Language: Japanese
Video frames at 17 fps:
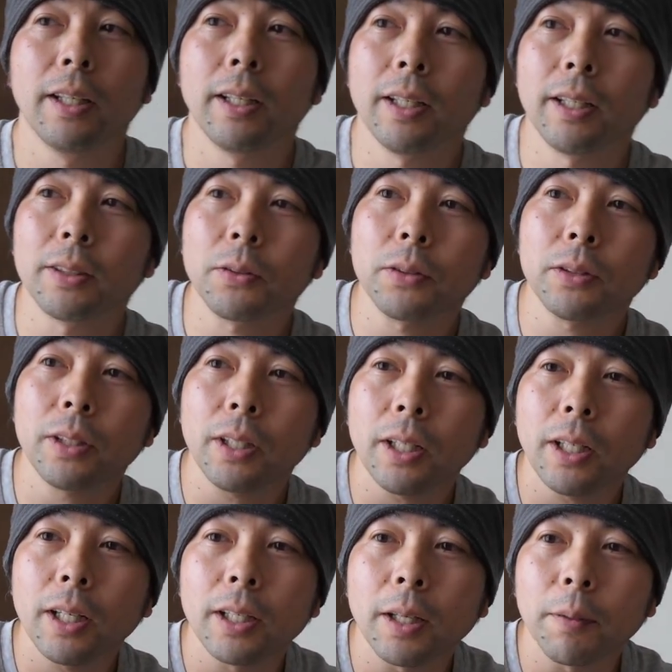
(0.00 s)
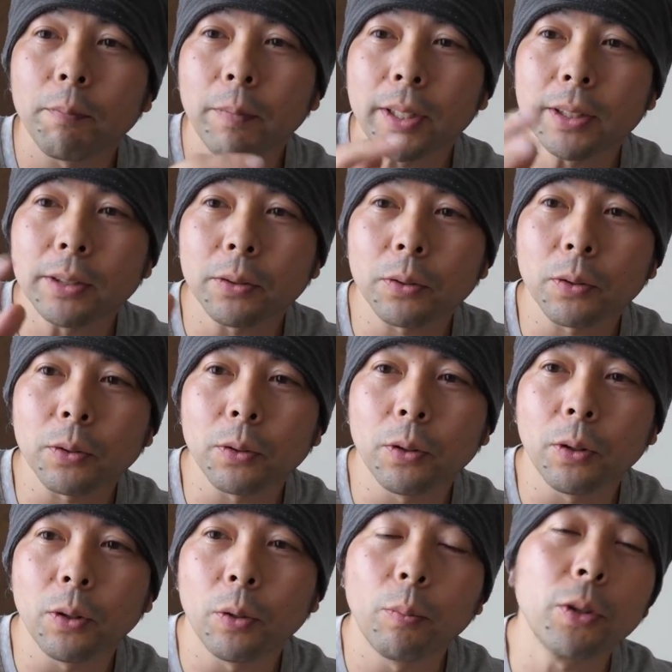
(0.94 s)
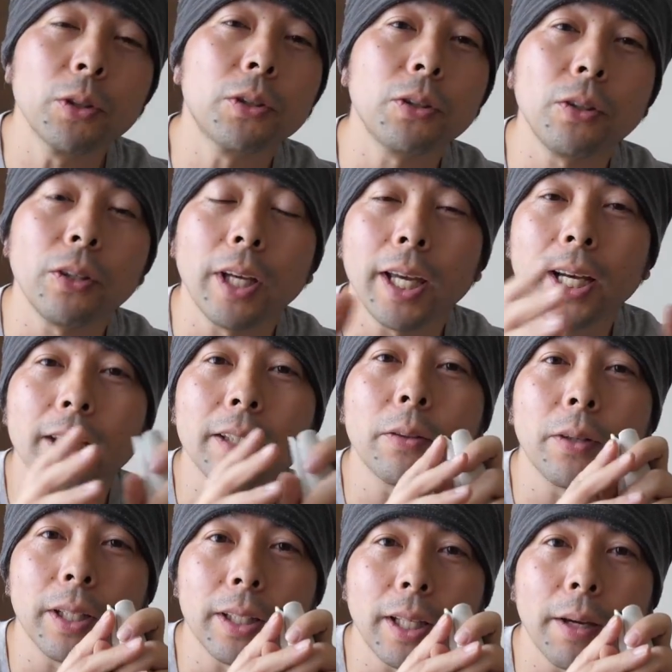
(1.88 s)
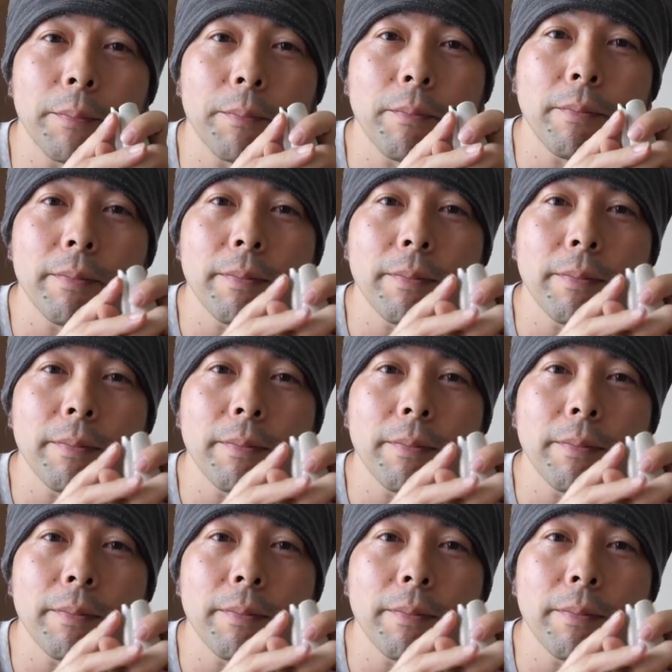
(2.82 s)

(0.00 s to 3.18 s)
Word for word: えー、そしたらやっぱりちょっとこう面白い絵が撮れて